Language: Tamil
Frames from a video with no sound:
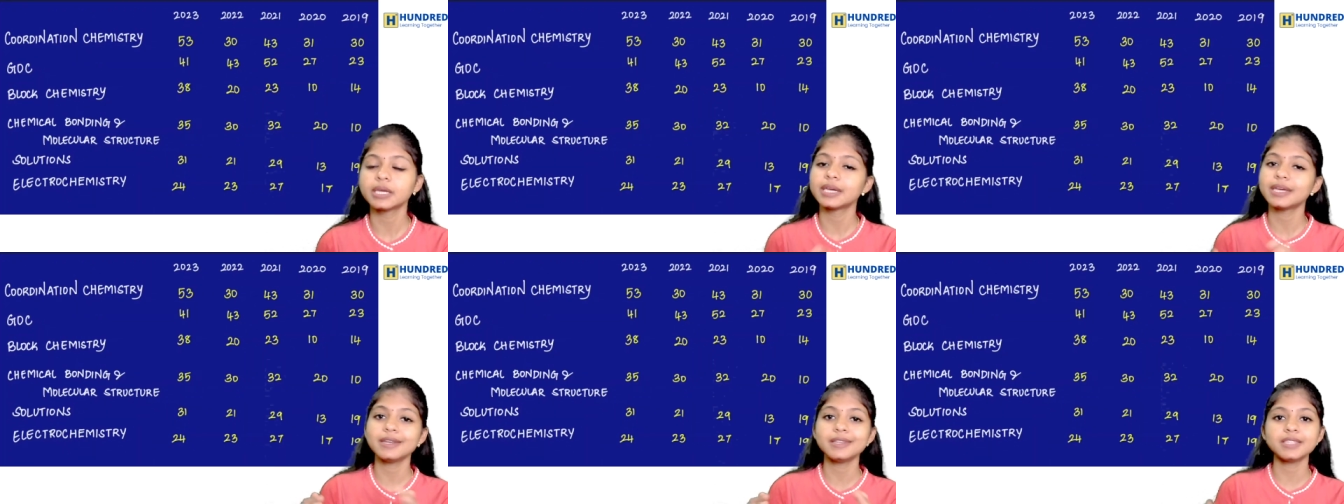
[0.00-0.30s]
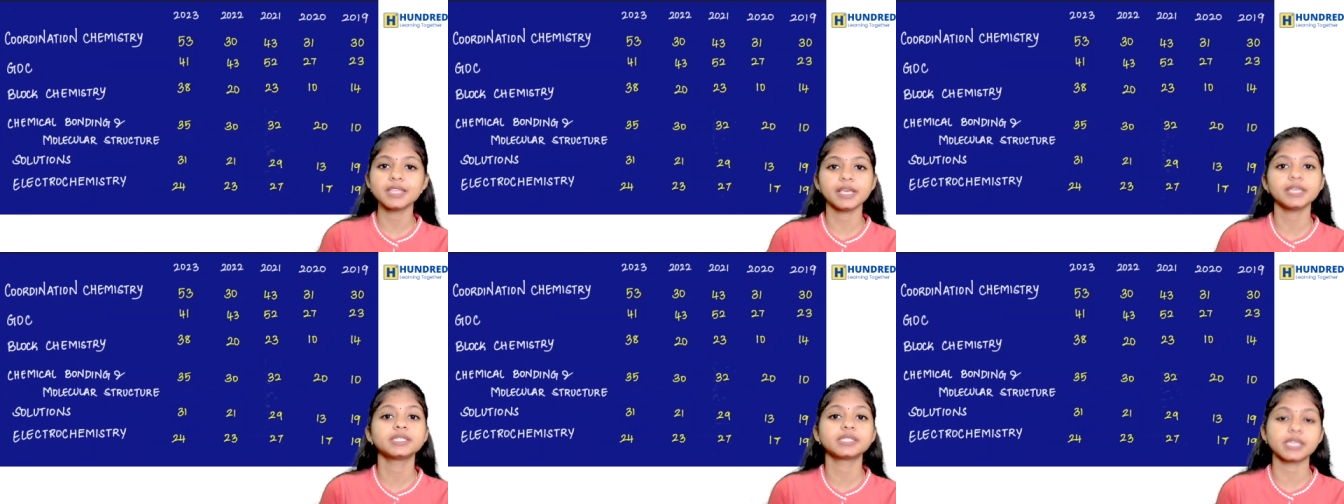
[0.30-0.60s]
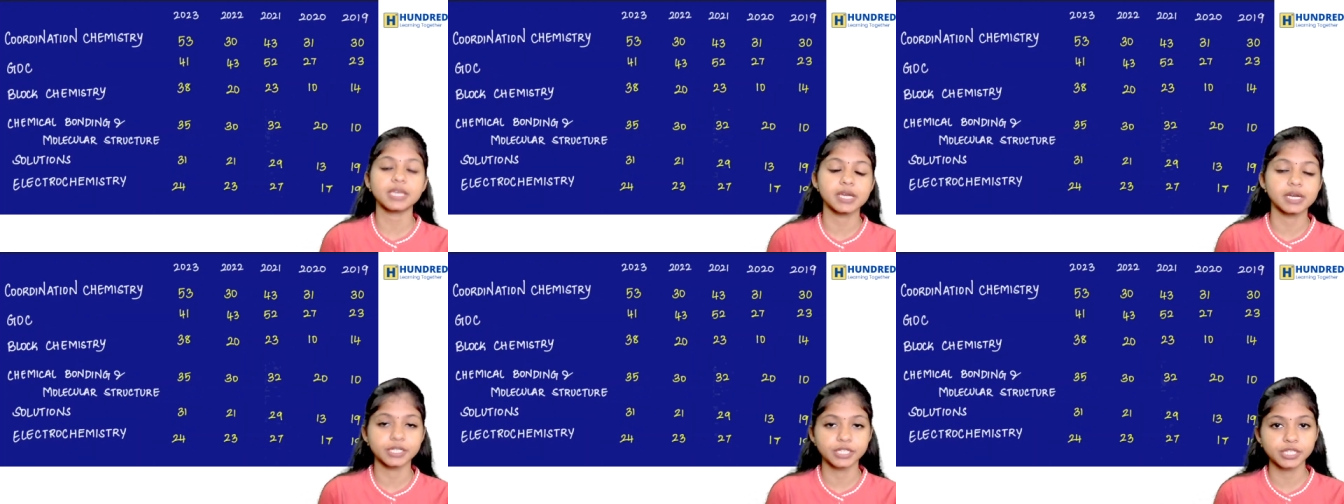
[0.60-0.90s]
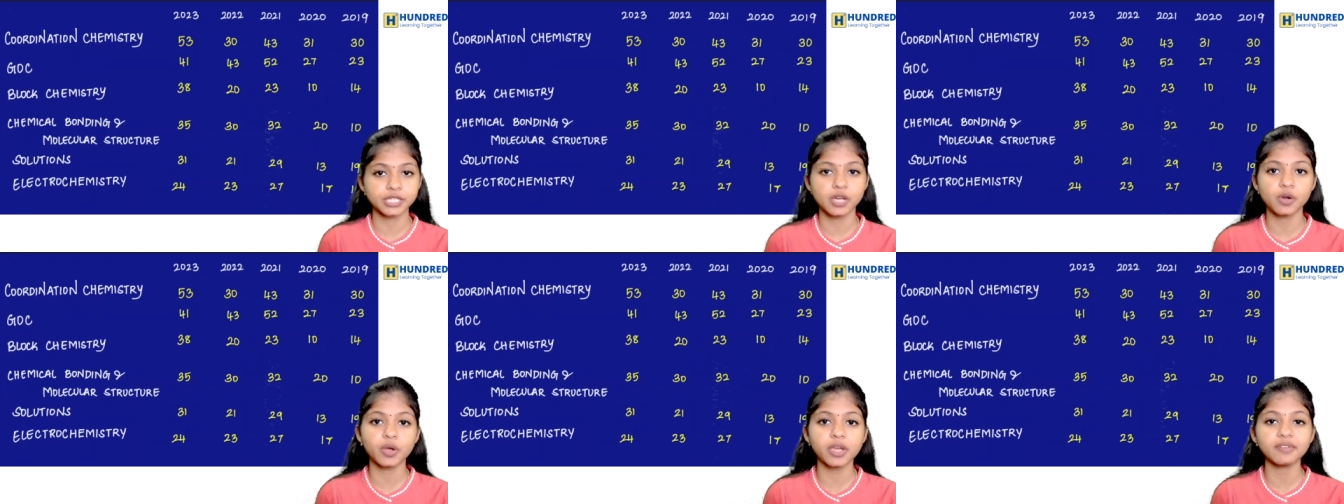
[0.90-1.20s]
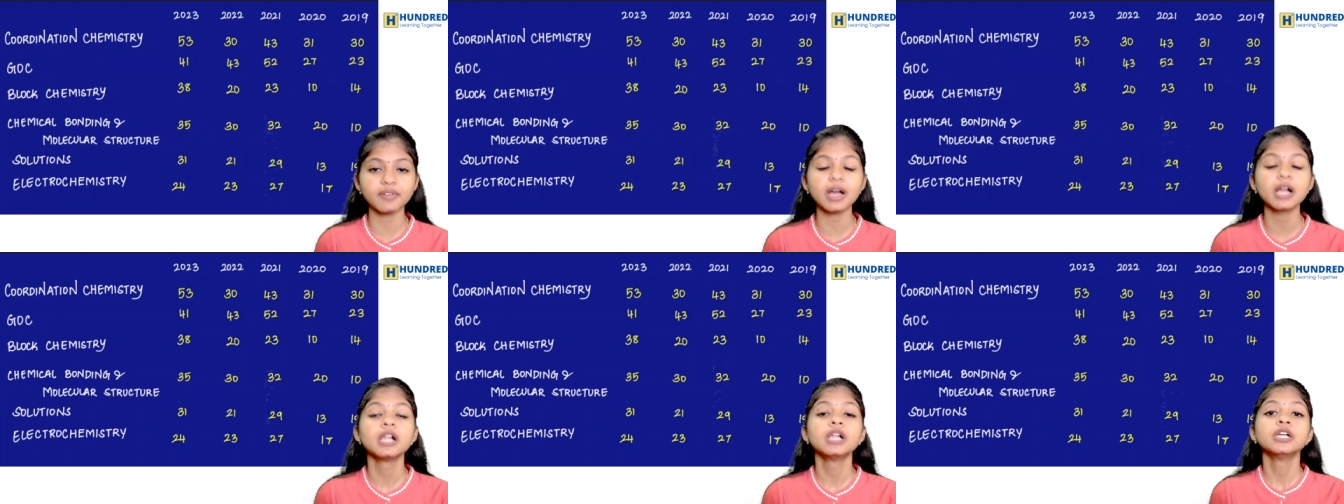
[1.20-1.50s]
இன் தீஸ் இயர்ஸ்
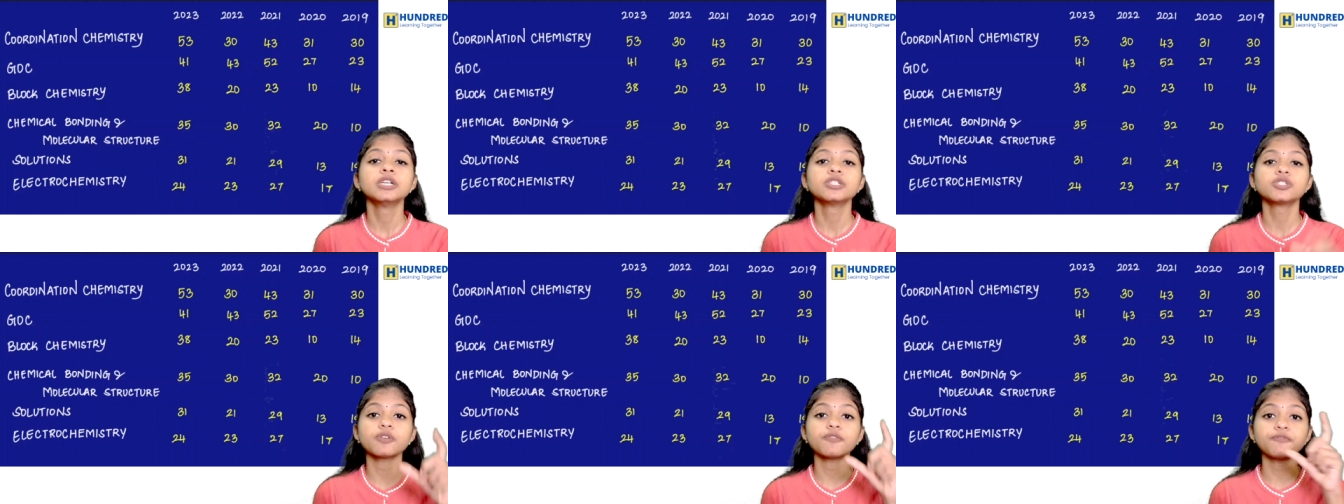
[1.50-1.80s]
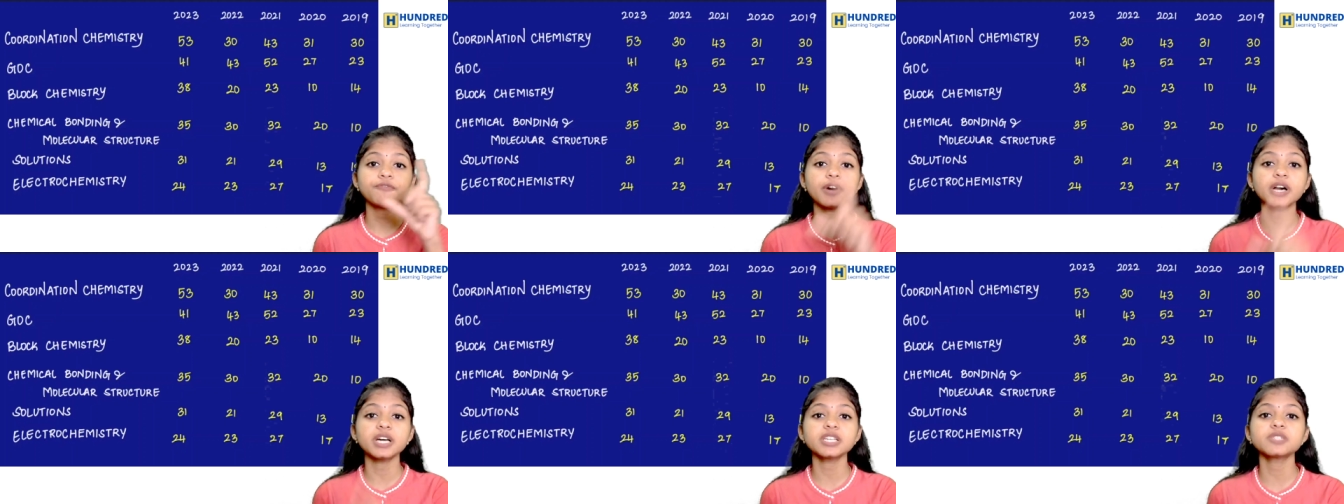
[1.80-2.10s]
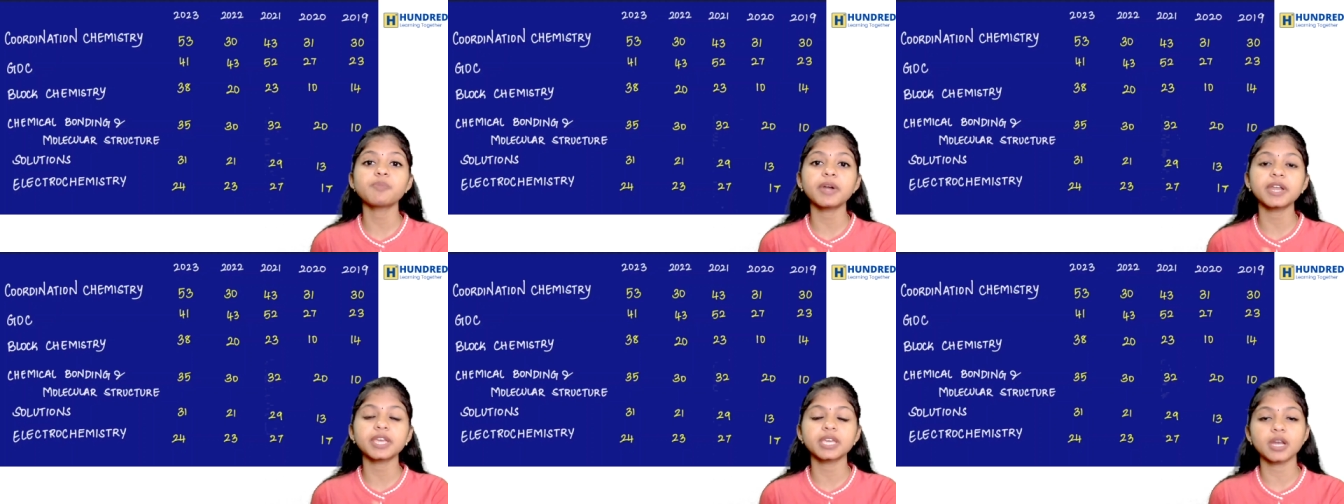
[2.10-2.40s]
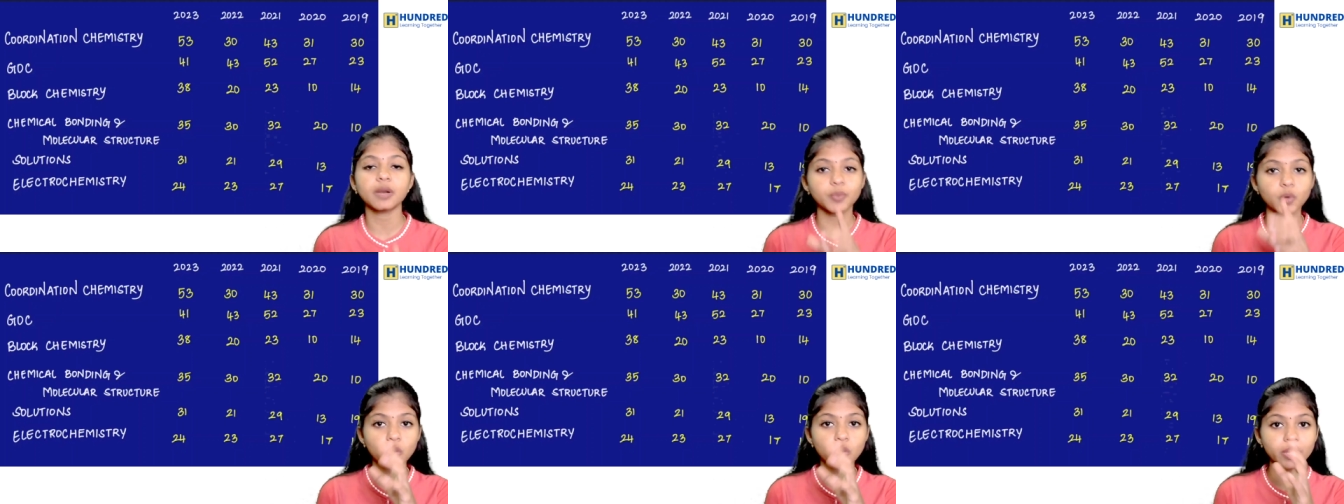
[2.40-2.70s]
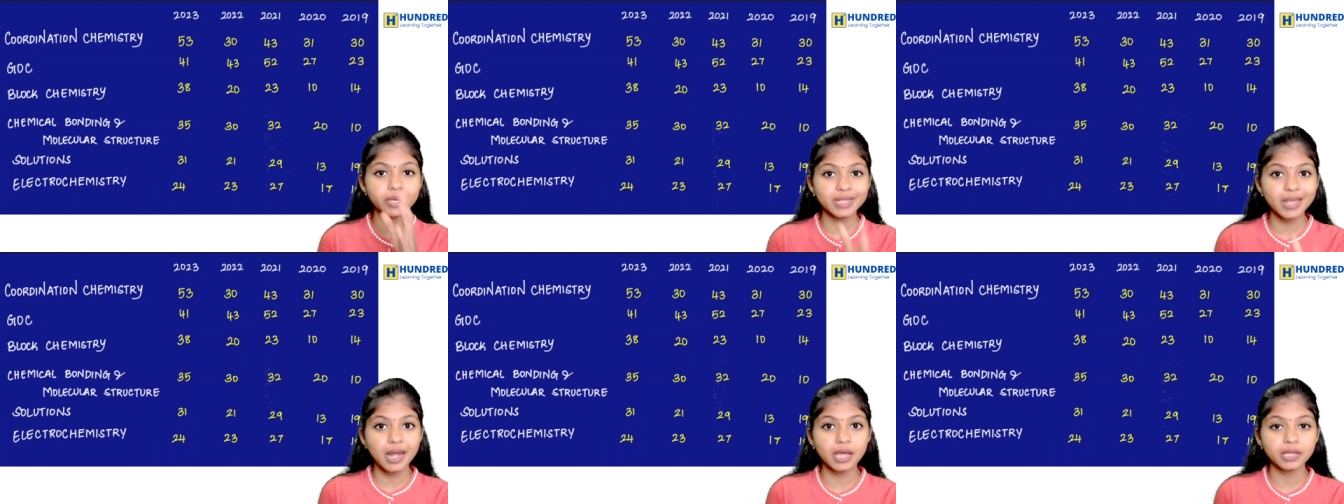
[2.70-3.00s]
ஓகேவா ஸோ ஃபர்ஸ்ட் படிக்கிறப்போ
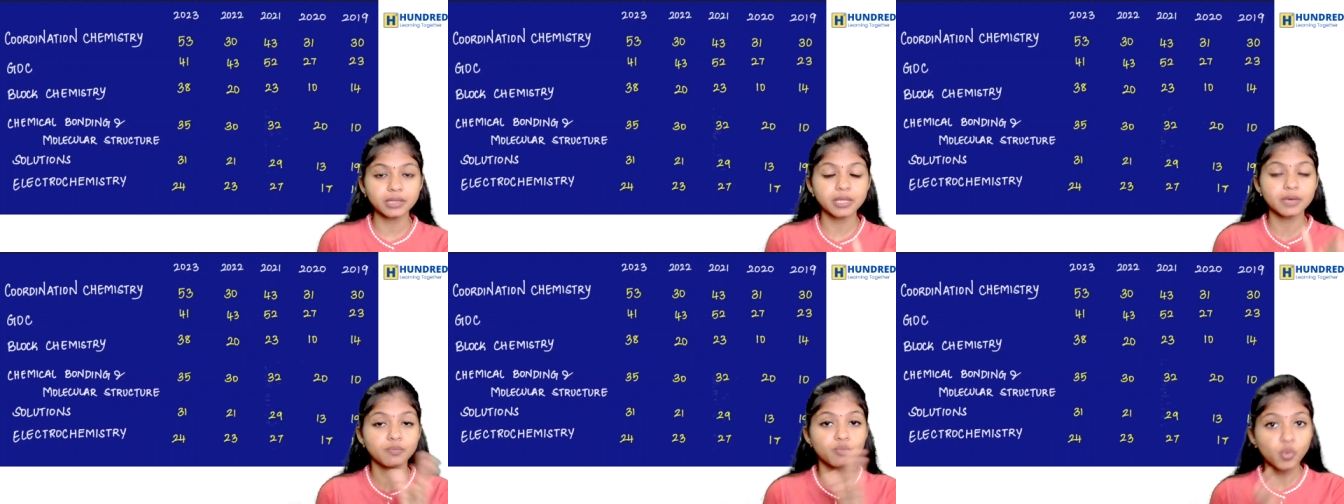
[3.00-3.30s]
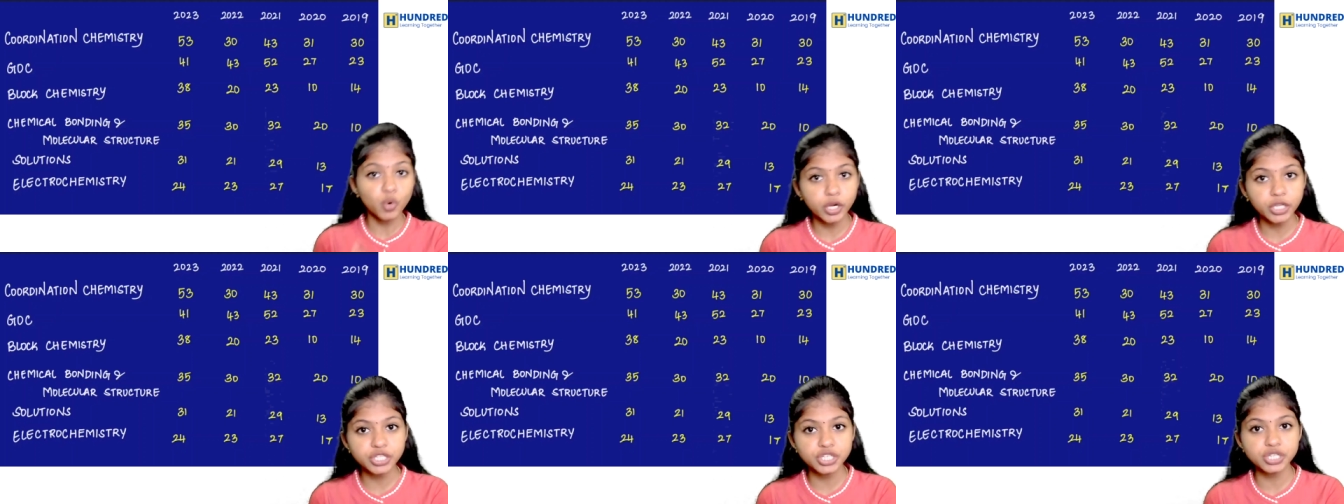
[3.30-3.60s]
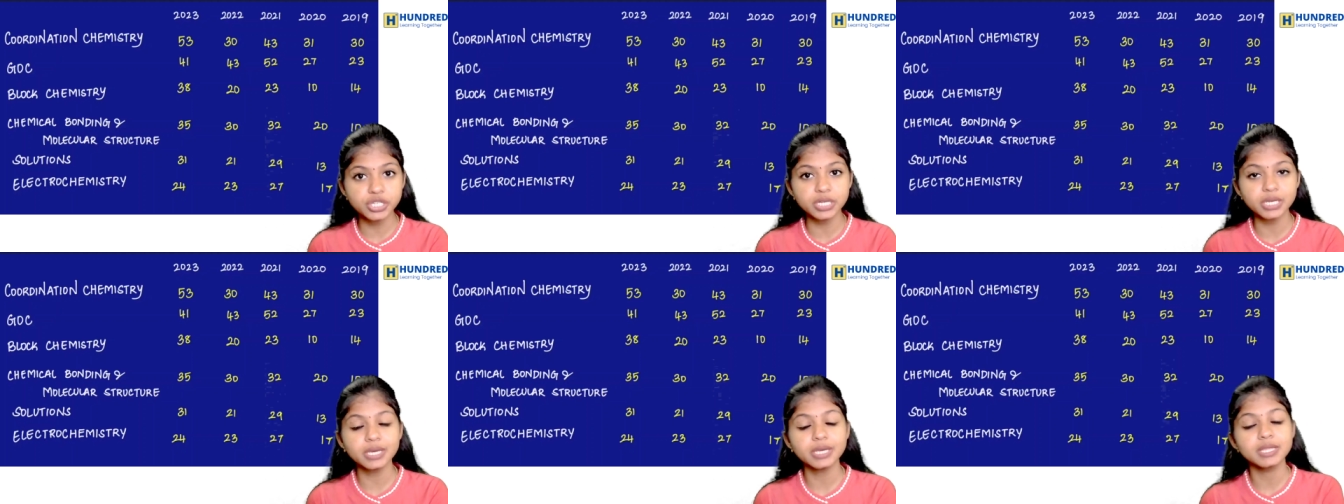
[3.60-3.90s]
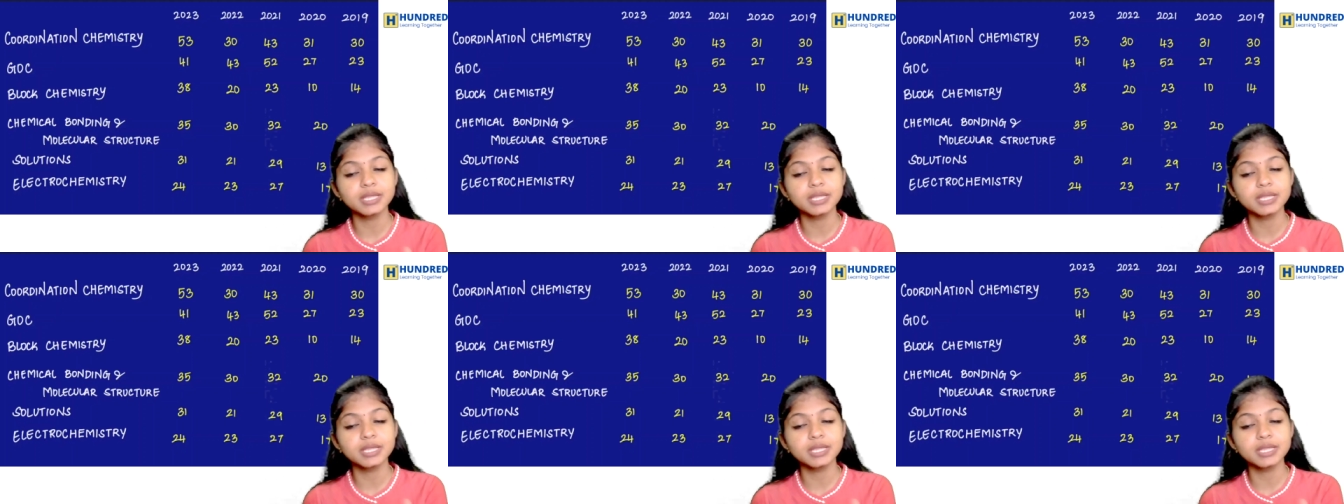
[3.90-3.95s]
இது எல்லாத்தையும் முடிச்சுட்டு